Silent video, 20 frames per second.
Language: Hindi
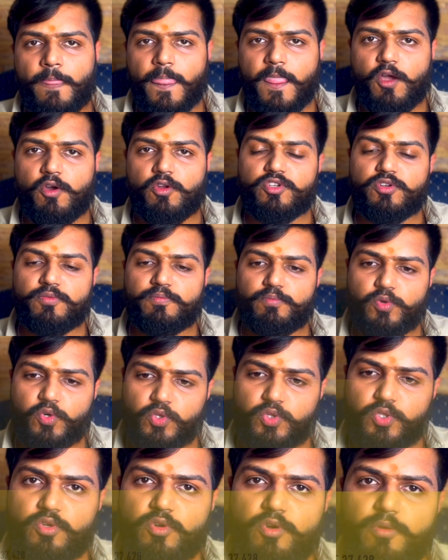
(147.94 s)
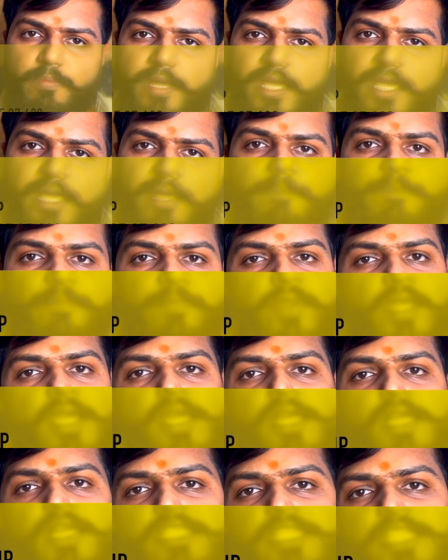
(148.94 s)
और जो बोथ ग्रुप है
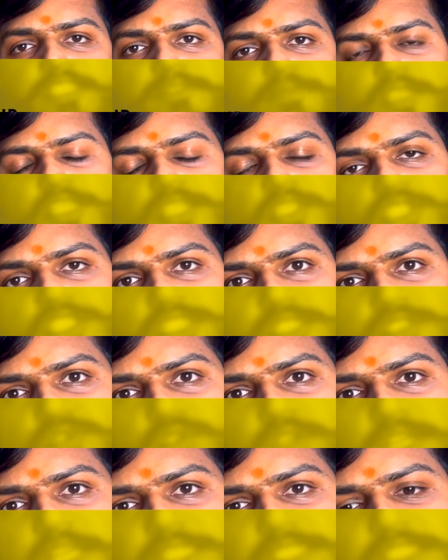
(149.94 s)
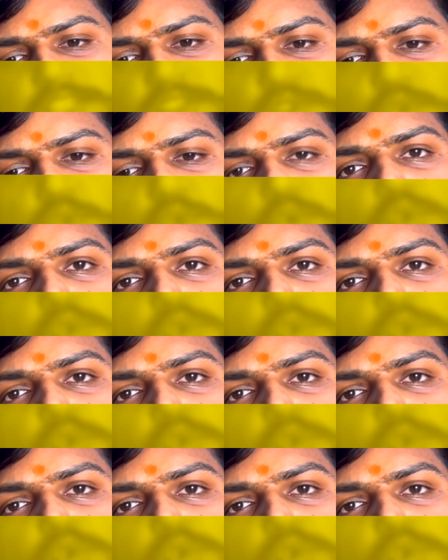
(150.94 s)
जिसमें जिन स्टूडेंट ने दोनों